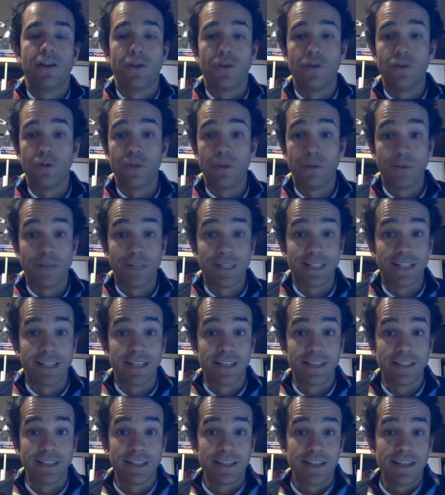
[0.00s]
Hola, buenas
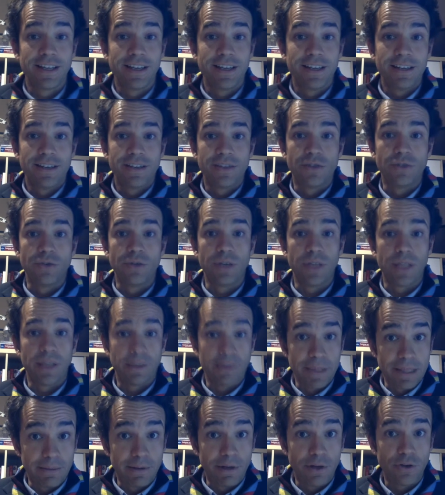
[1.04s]
tardes. Soy
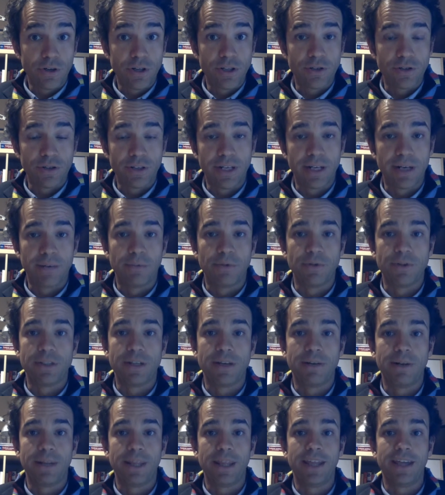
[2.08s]
David Navalón y soy el
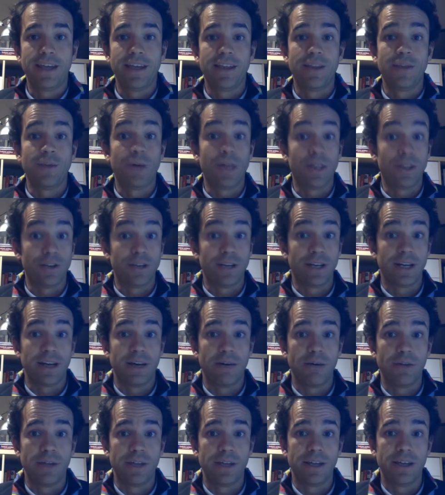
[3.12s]
responsable de Educación
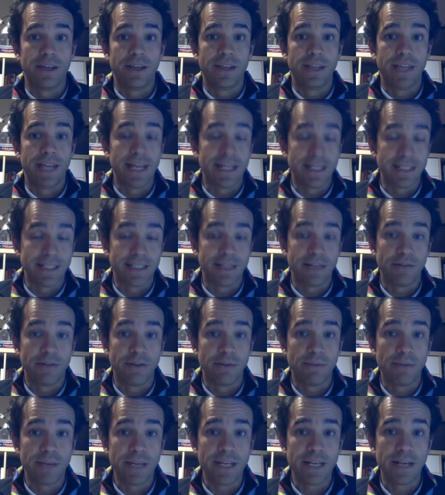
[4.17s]
Scout de, Arde Scout
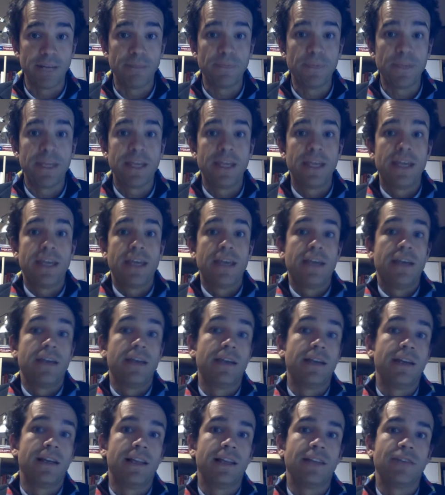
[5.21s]
de España.
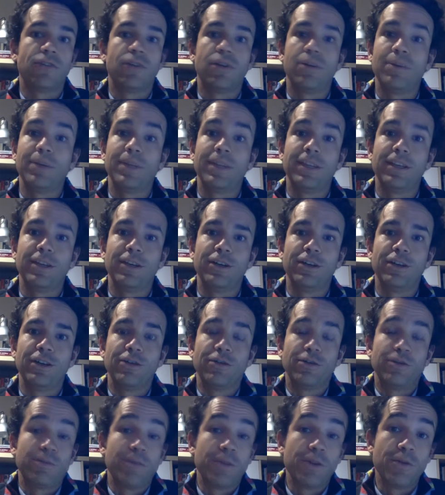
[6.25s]
Y nada, solamente
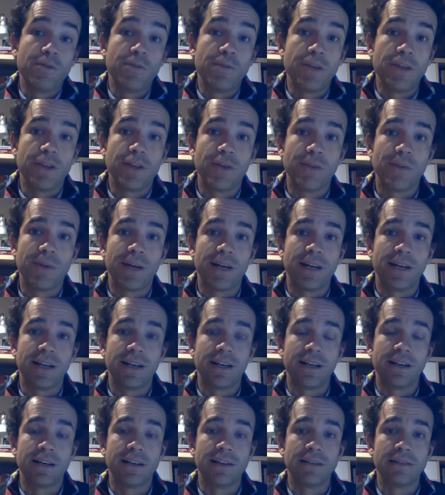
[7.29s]
os envío un vídeo
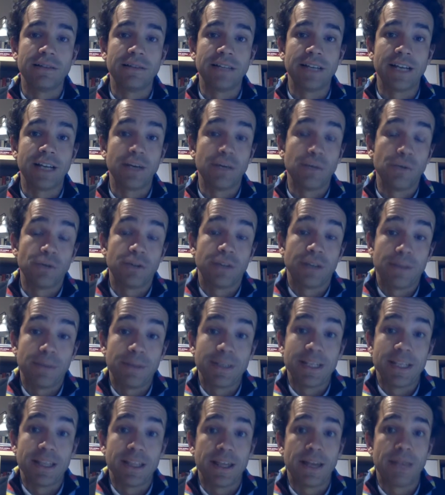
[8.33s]
para, ya que no puedo estar
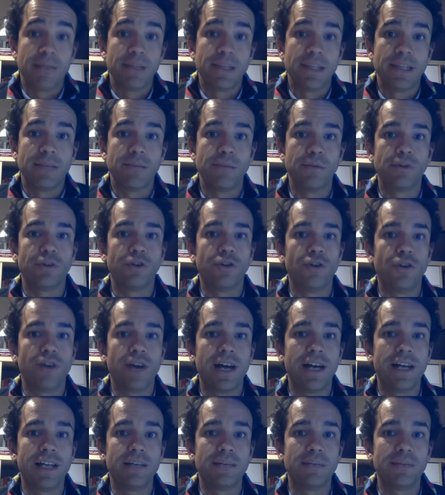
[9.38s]
presencialmente en vuestros
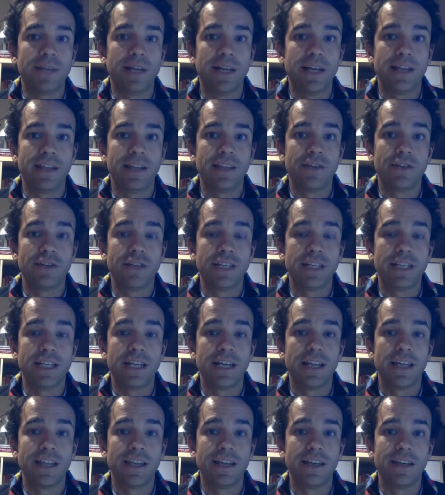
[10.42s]
locales, para haceros
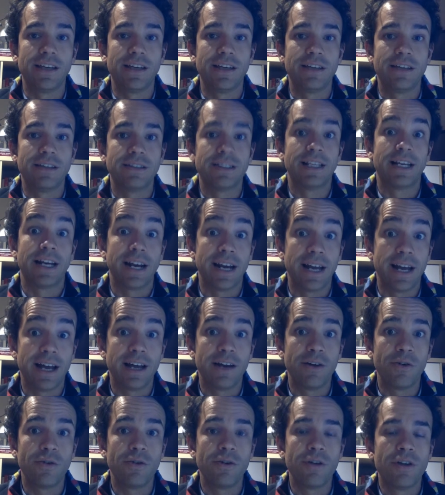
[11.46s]
entrega del
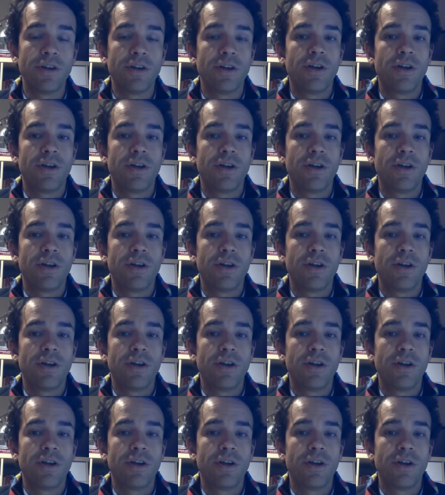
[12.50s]
regalo.